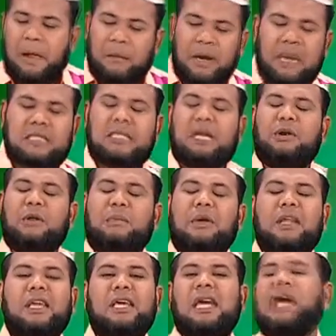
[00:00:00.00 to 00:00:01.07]
மனசில் ஒரு
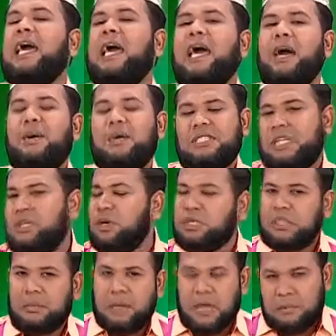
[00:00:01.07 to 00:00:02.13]
பெரிய ஒரு
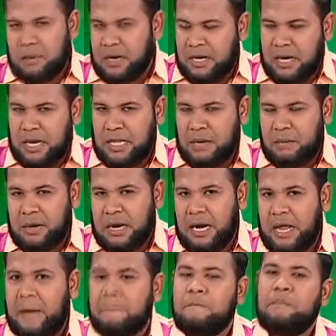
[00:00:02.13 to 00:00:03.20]
சந்தோஷம் ஏற்படுகிறது
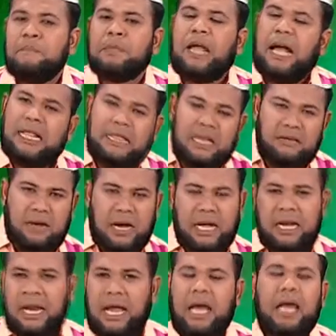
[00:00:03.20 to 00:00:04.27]
நண்பர்களே அந்த
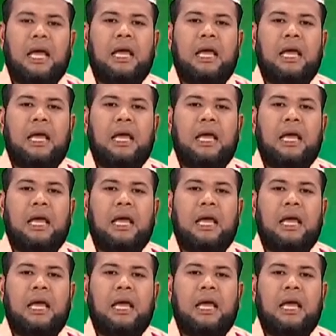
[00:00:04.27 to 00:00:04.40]
வகையில்